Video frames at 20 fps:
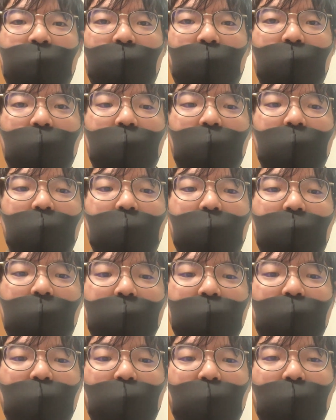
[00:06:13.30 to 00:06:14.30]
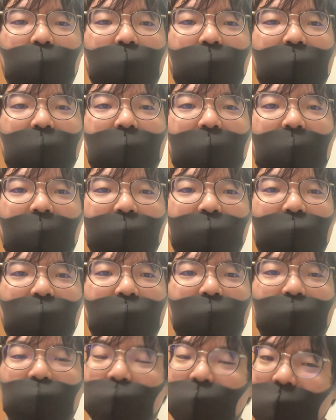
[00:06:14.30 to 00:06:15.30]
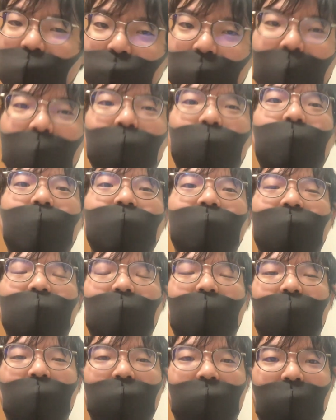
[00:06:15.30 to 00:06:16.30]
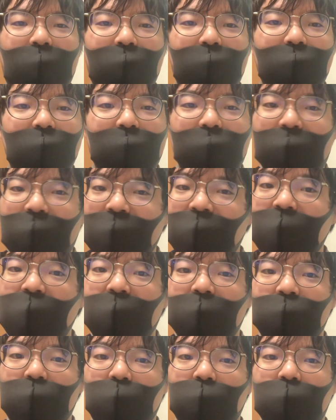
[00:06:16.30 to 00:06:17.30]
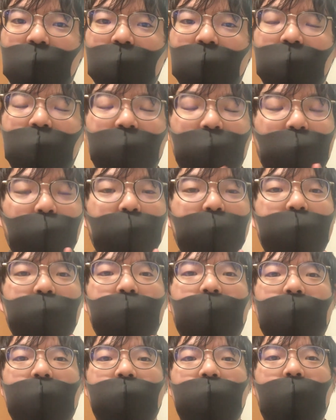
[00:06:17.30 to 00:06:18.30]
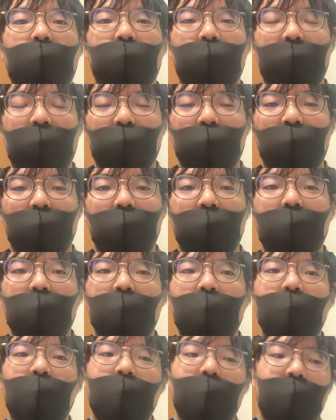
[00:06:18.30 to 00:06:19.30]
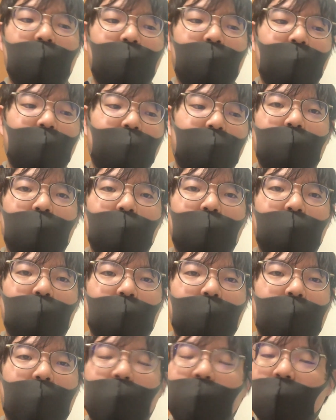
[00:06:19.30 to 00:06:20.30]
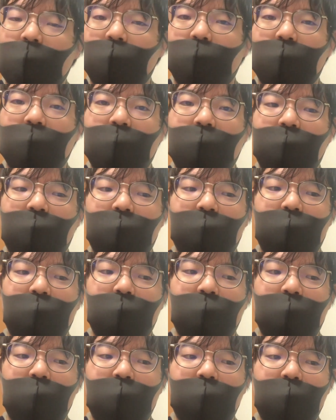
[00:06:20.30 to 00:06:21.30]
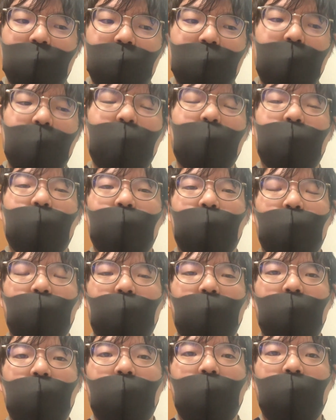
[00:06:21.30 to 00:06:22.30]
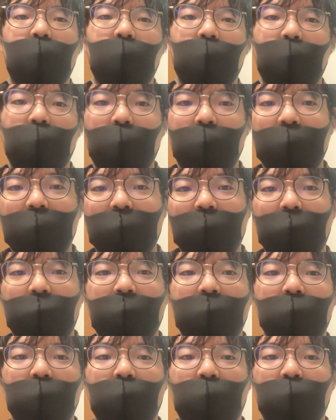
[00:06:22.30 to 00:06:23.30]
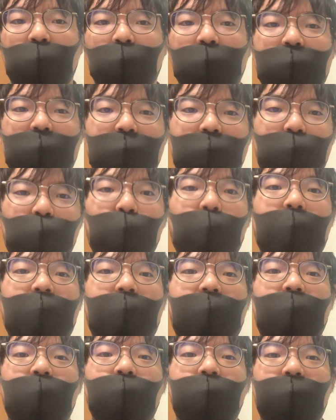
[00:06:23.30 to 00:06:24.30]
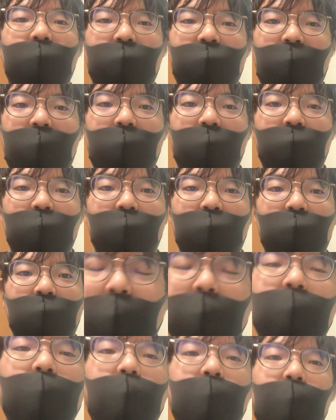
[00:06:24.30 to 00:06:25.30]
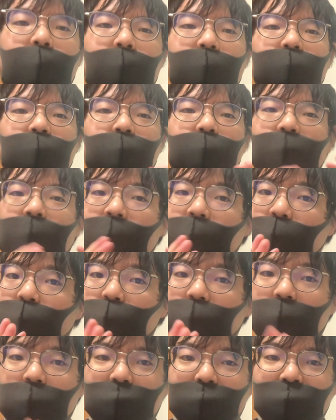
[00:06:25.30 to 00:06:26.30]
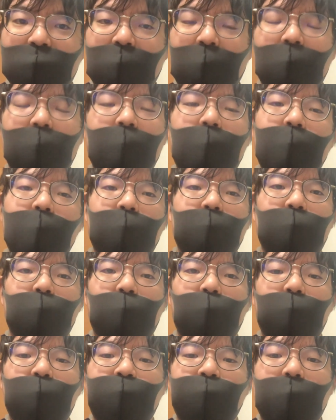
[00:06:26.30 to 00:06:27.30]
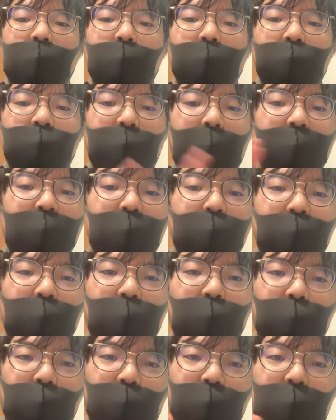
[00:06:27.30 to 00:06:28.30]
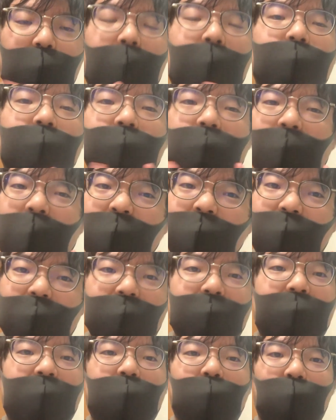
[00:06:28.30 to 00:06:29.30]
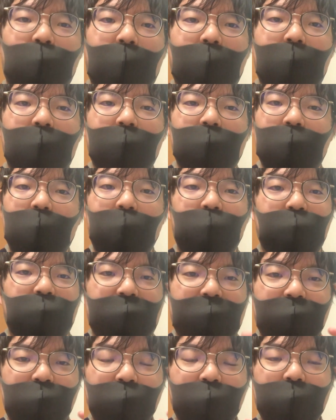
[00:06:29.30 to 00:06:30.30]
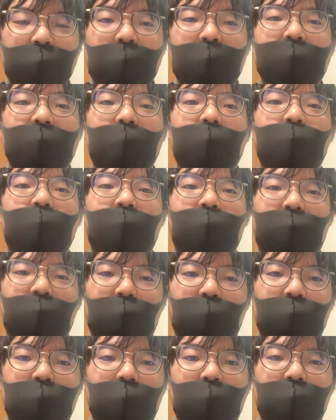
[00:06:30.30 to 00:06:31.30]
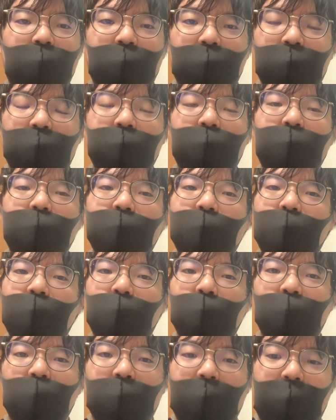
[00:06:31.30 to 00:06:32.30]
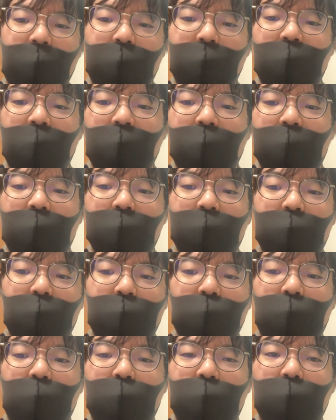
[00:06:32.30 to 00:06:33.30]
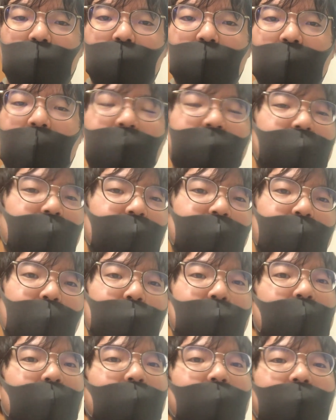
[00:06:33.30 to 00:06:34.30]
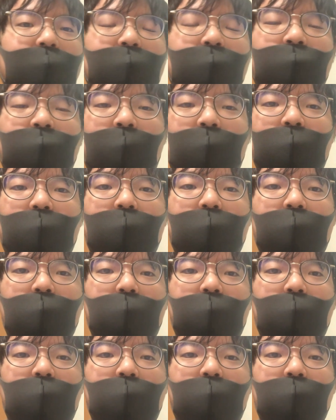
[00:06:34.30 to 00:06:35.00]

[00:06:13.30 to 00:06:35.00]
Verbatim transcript: つと、まあちょっと、あの、どうしても恥ずかしさがあってできないと。そういう人がいるだろうなと、と考えるわけです。だとすると、こういった勉強法って除外できるんですね。で、あの、先ほど言いました、その、勉強法がなぜいいのかっていうのを理屈書いてるんですよ。そうすることで、その、簡単にやめれないんですね。